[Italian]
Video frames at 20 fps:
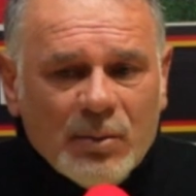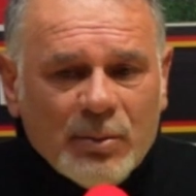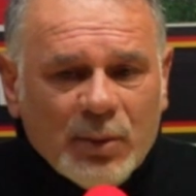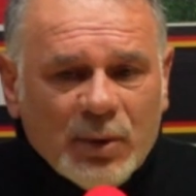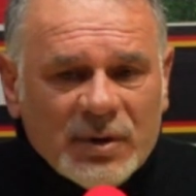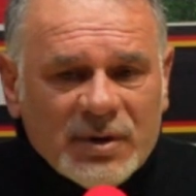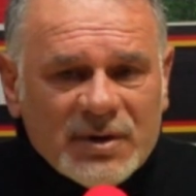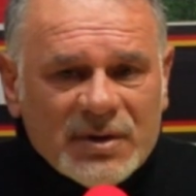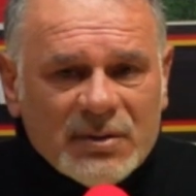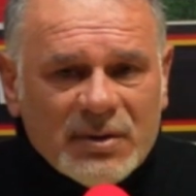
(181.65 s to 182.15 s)
un po'
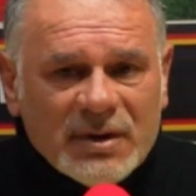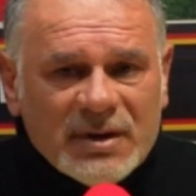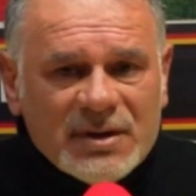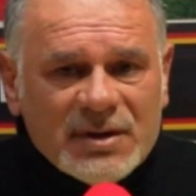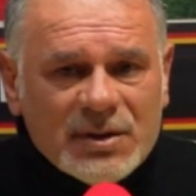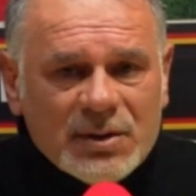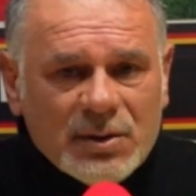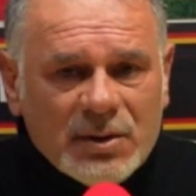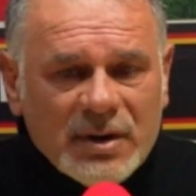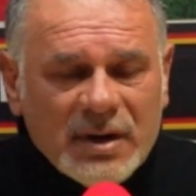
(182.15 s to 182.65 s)
di
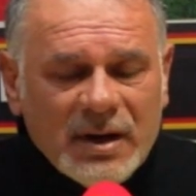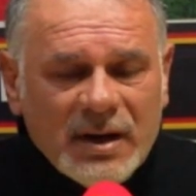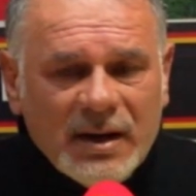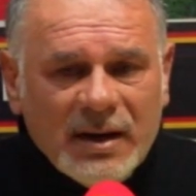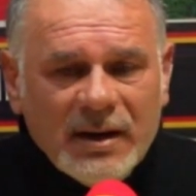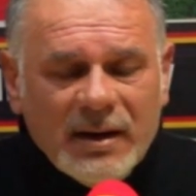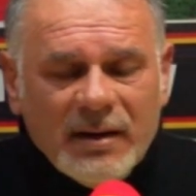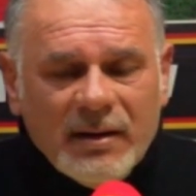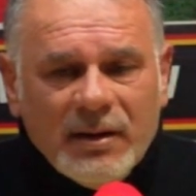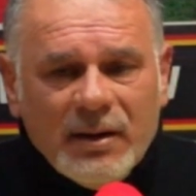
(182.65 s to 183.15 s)

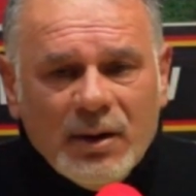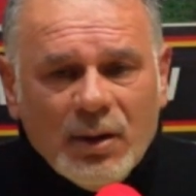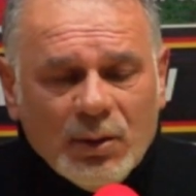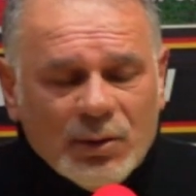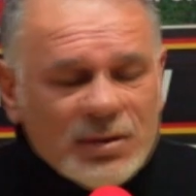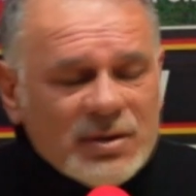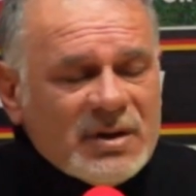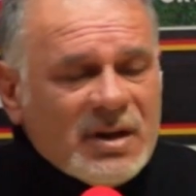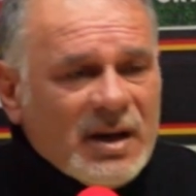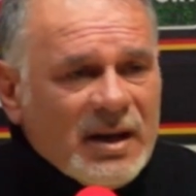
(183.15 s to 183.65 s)
situazione
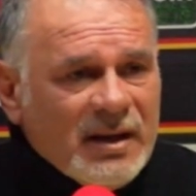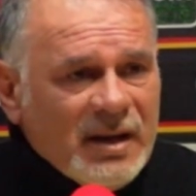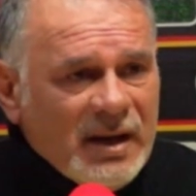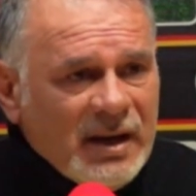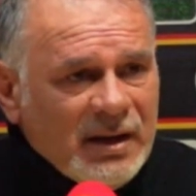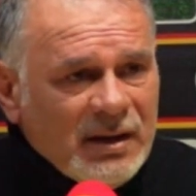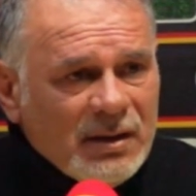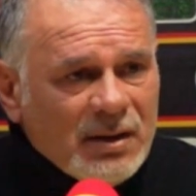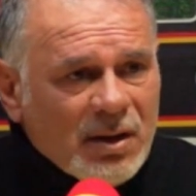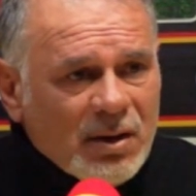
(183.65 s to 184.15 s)
nostra
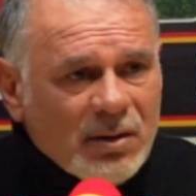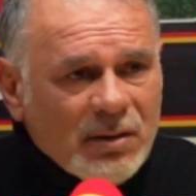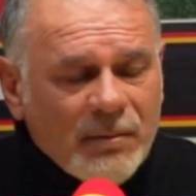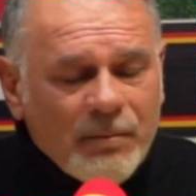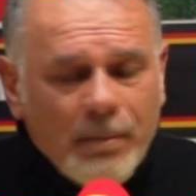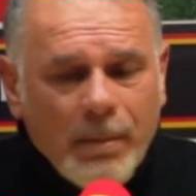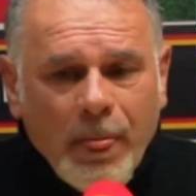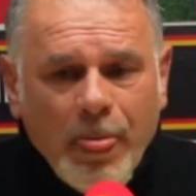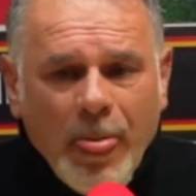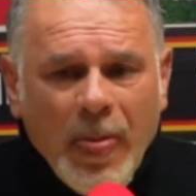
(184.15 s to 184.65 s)
dentro.